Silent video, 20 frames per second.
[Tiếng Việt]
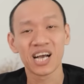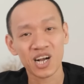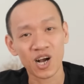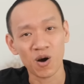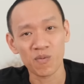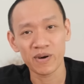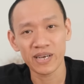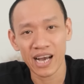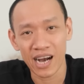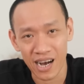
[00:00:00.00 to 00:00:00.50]

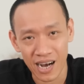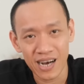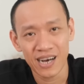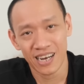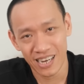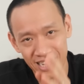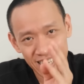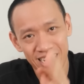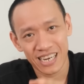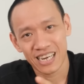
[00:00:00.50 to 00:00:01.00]
Còn bây giờ
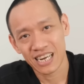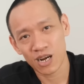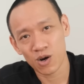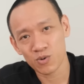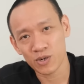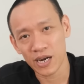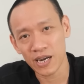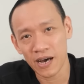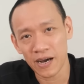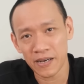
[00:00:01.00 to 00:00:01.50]

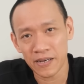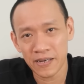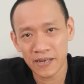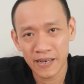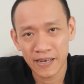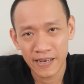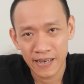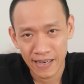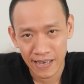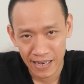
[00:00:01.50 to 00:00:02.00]
câu trả lời
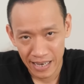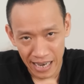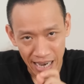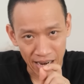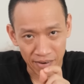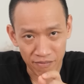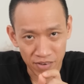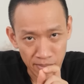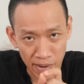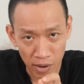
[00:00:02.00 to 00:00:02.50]

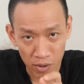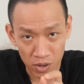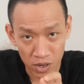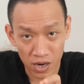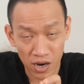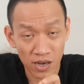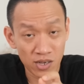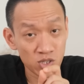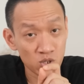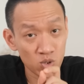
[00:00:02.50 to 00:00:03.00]
hành vi bạo lực
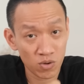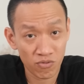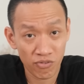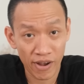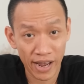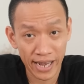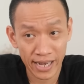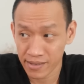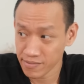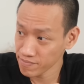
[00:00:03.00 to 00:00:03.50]
đó xuất
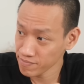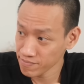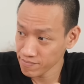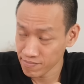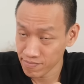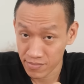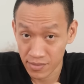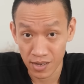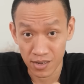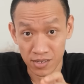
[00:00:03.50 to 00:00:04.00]
phát
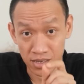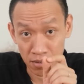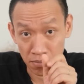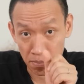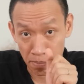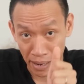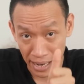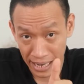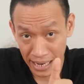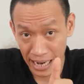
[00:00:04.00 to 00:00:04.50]
từ sự
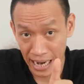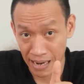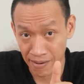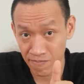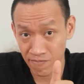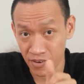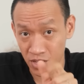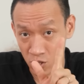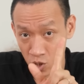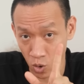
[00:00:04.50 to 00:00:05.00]
mặc
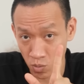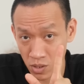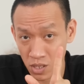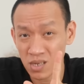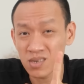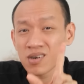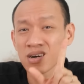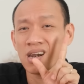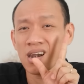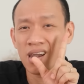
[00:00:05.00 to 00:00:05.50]
cảm và tổn
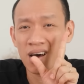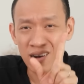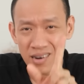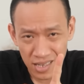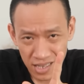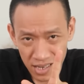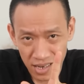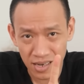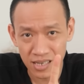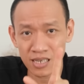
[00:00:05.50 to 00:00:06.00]
thương
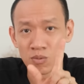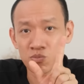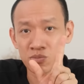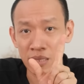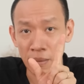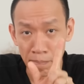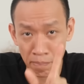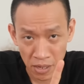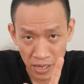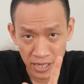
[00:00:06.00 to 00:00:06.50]
lớn nhất trong
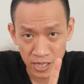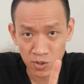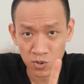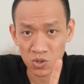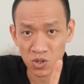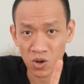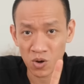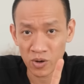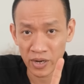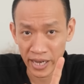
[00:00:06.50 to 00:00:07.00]
tâm lý
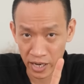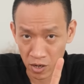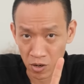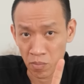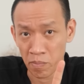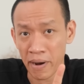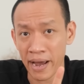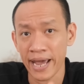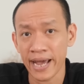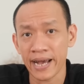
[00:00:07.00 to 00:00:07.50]
của tôi ngày
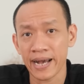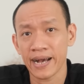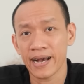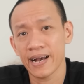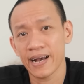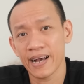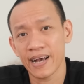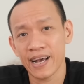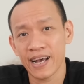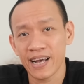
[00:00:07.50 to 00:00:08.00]
còn bé.
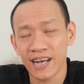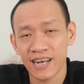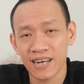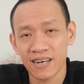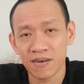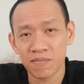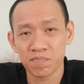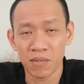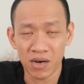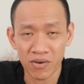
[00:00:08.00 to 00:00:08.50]

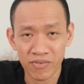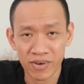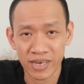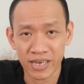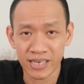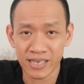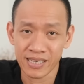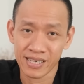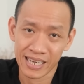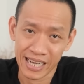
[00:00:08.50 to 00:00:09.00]
Bởi
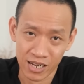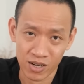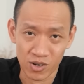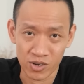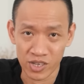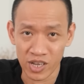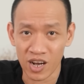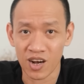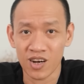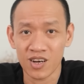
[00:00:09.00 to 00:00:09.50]
vì ngày
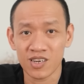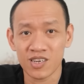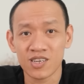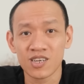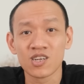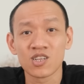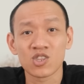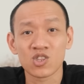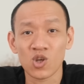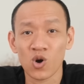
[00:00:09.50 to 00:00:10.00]
còn nhỏ,
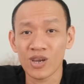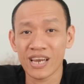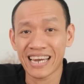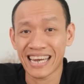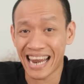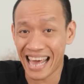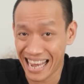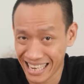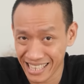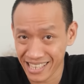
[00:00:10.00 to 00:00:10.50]
tôi là
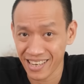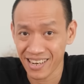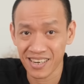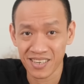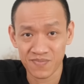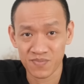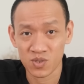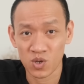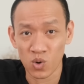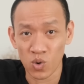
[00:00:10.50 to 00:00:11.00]
nạn
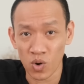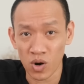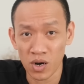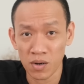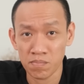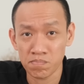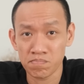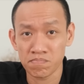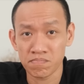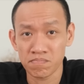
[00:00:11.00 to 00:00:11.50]
nhân
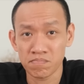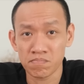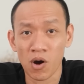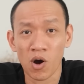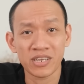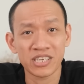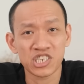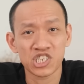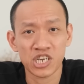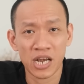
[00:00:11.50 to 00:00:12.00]
của
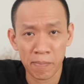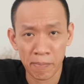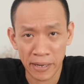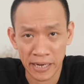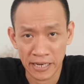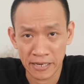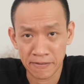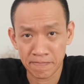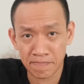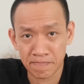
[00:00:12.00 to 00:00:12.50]
body shaming.